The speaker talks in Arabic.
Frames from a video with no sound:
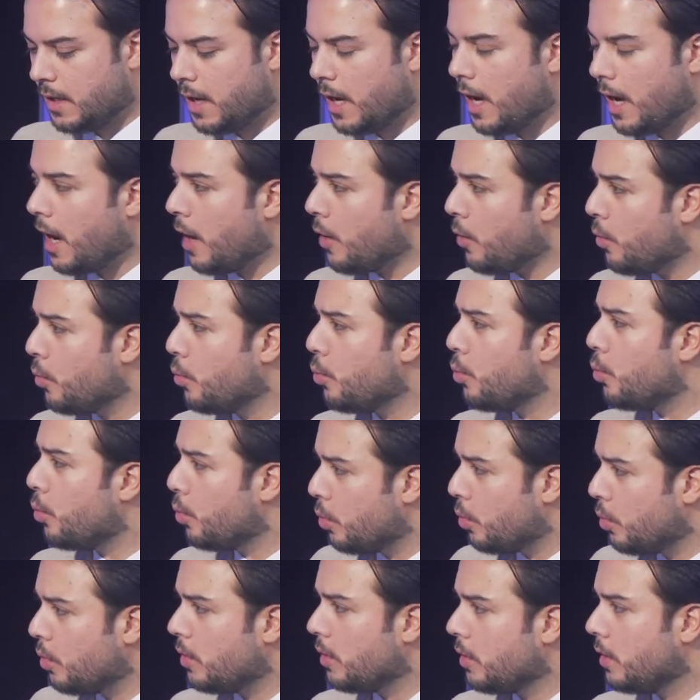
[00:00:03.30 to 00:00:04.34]
او
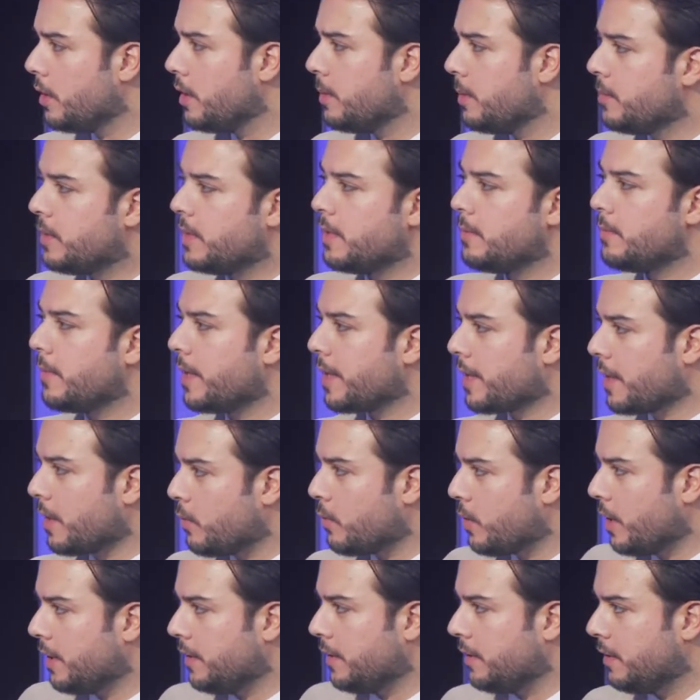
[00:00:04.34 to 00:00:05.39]
يمكن مره
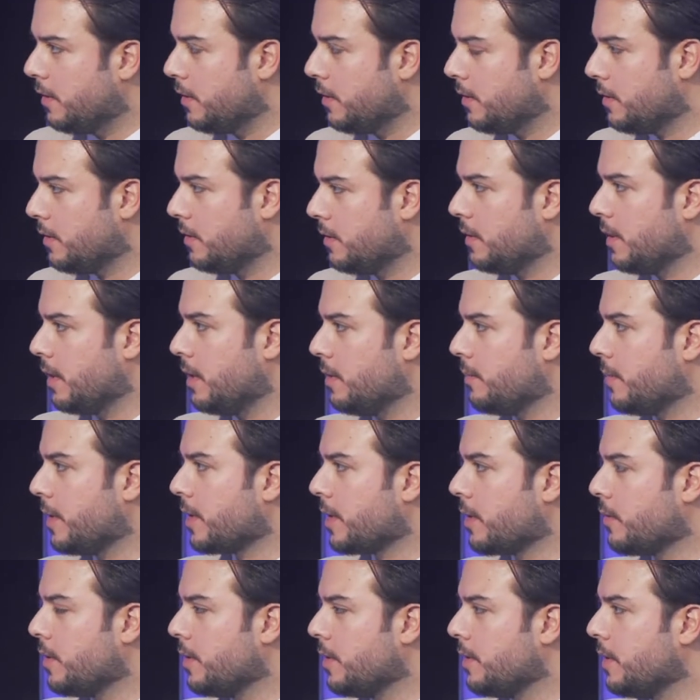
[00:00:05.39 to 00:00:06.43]
واحده يعني
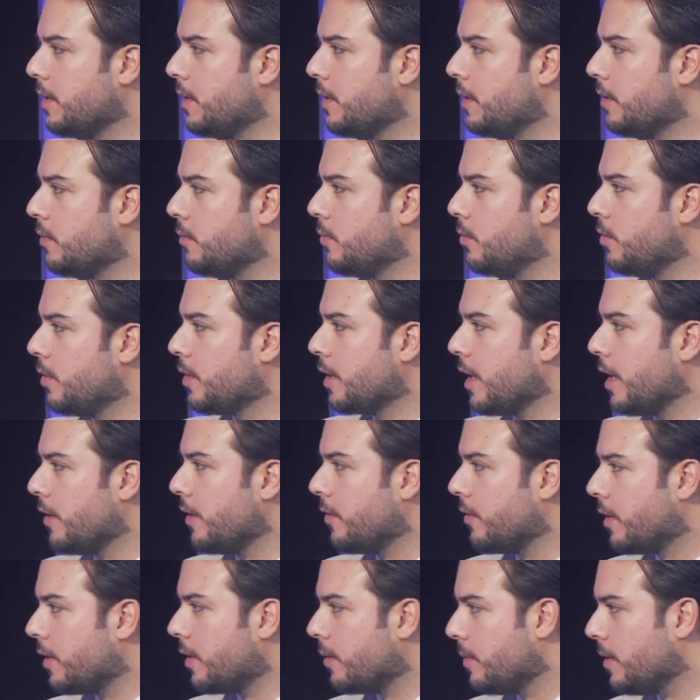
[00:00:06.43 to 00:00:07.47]
مره واحده انه منو راح
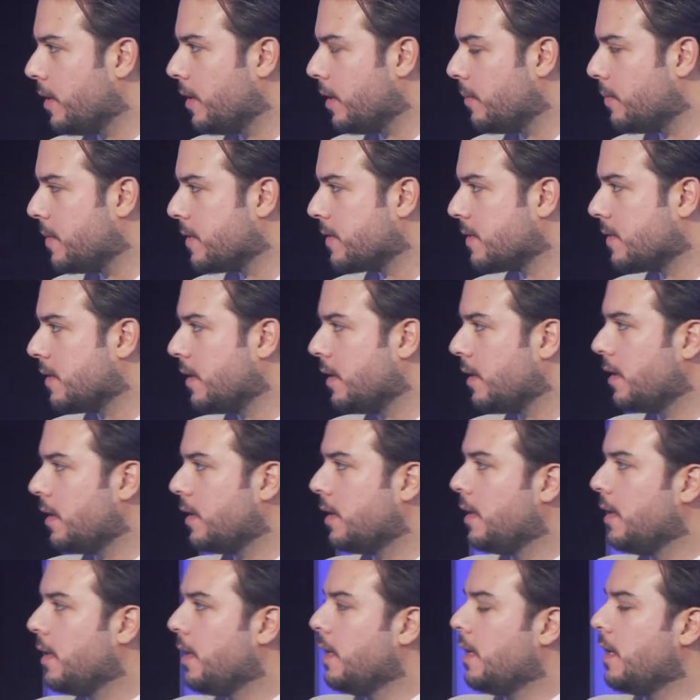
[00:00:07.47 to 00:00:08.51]
ينظر بيها بس
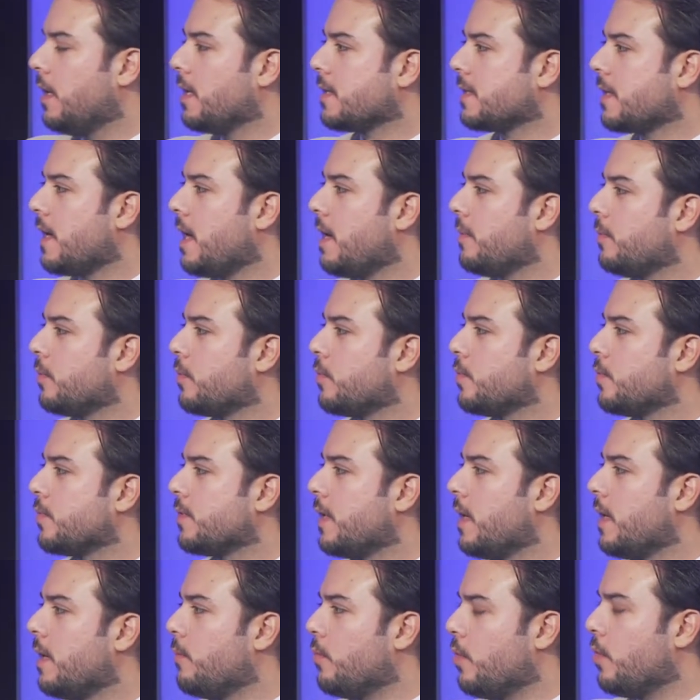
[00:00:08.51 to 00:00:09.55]
اصحاب رؤوس
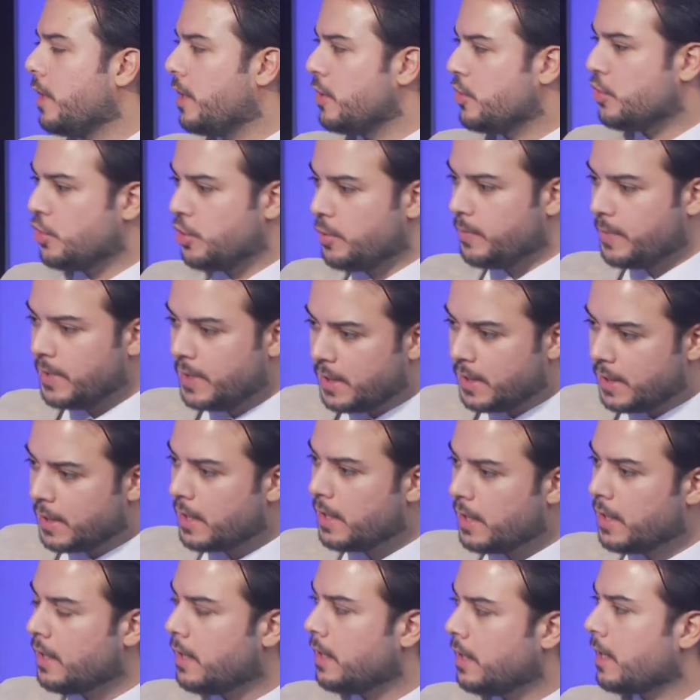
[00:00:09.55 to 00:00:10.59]
الاموال
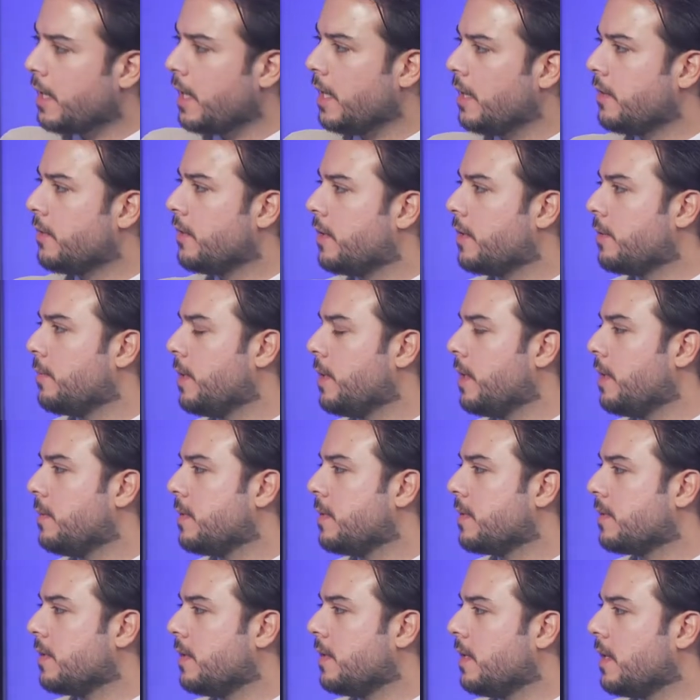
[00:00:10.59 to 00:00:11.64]
الكبيره راح ينظر بيها
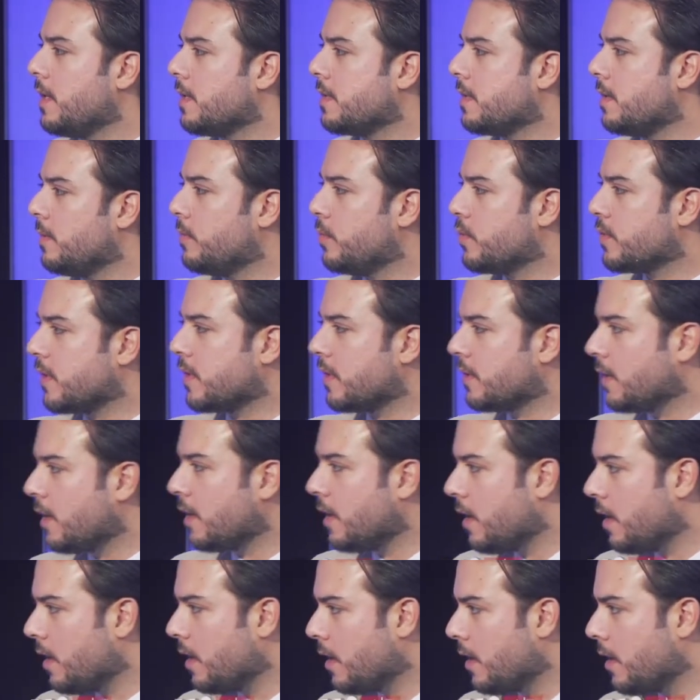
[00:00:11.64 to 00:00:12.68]
بس الناس
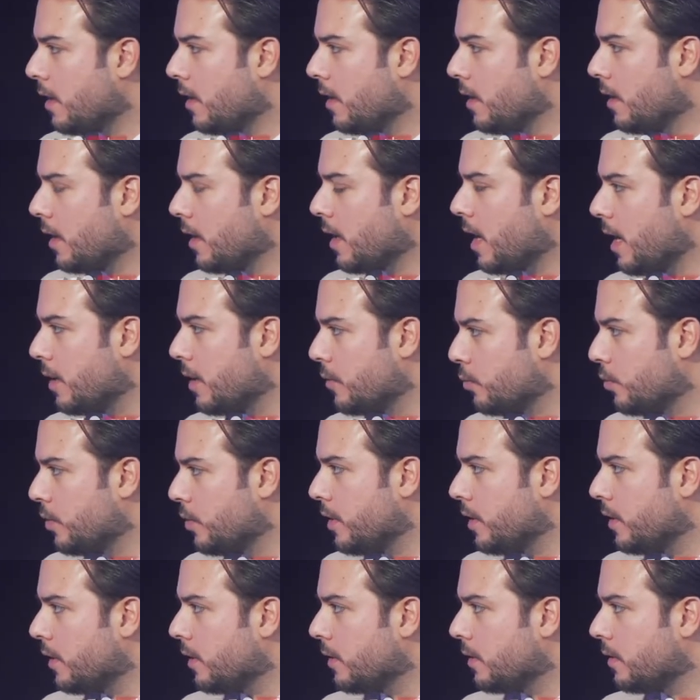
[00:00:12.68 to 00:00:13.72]
البسطاء
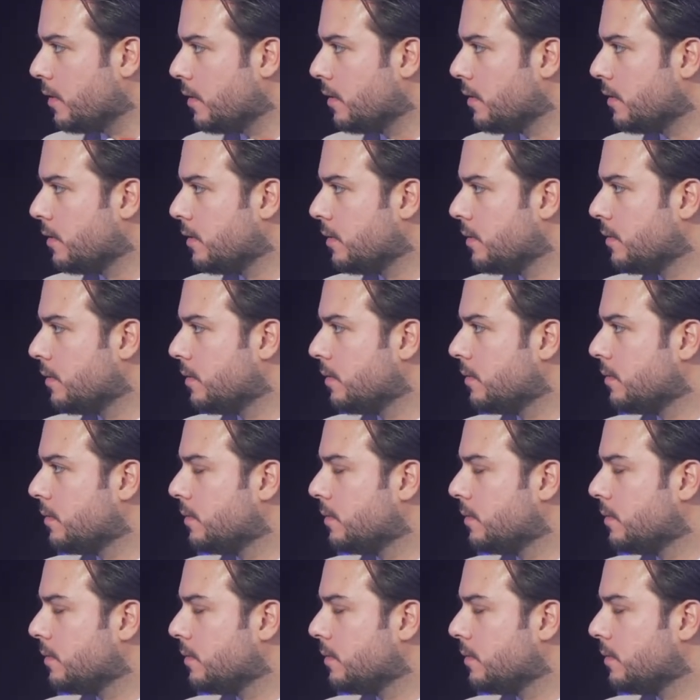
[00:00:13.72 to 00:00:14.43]
قانونيا اي